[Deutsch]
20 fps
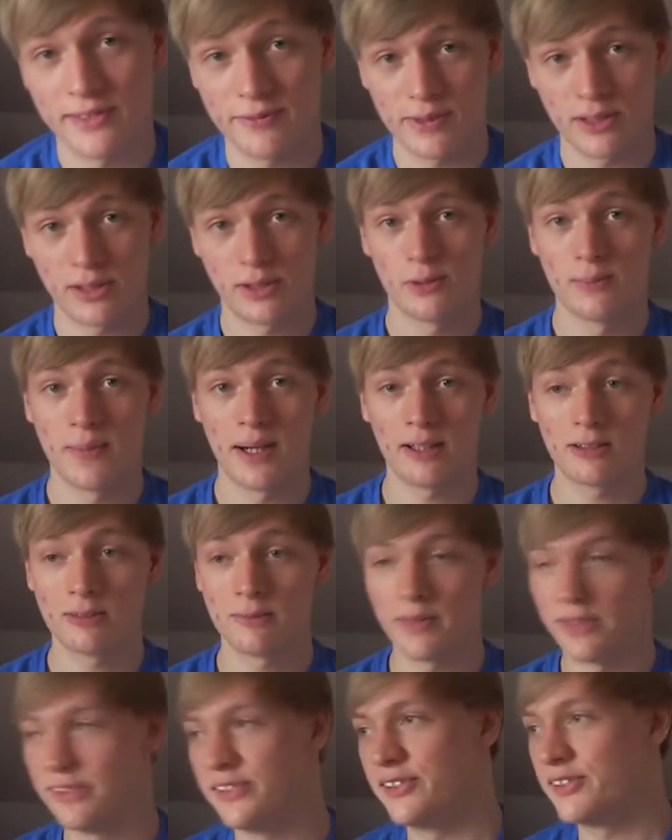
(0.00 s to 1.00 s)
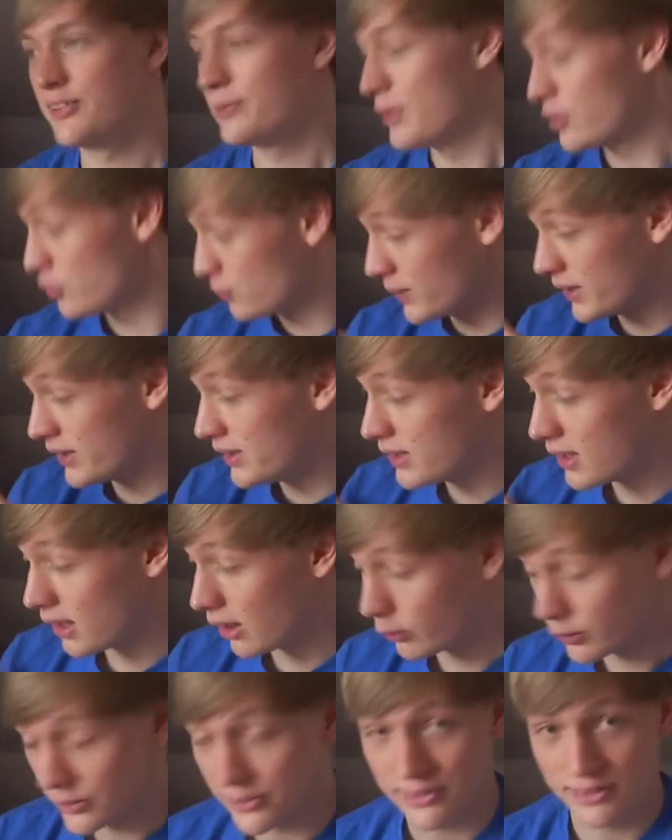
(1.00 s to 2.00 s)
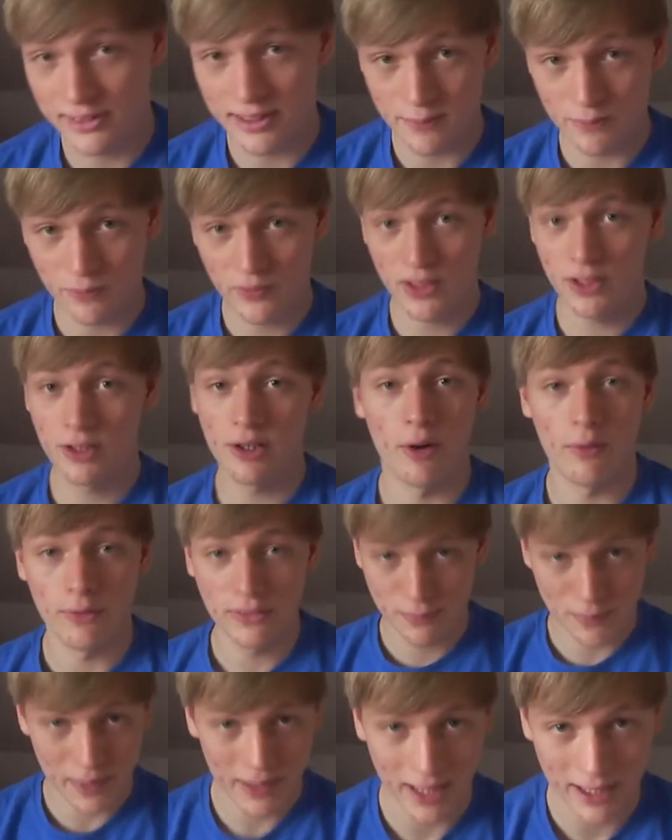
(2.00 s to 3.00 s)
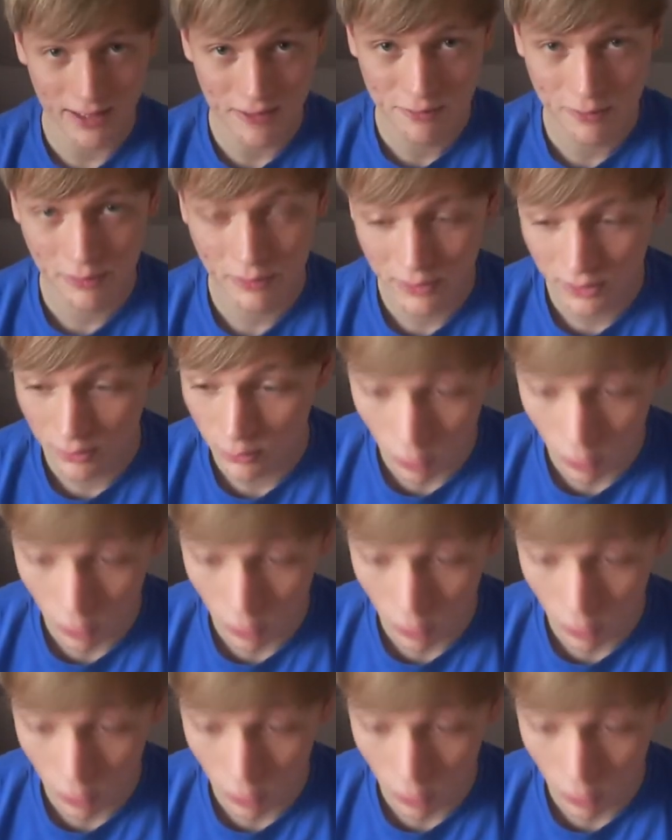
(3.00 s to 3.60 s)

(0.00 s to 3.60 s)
FAQ machen. Wenn sich zum Beispiel hier aus dem Video, aus meinen Antworten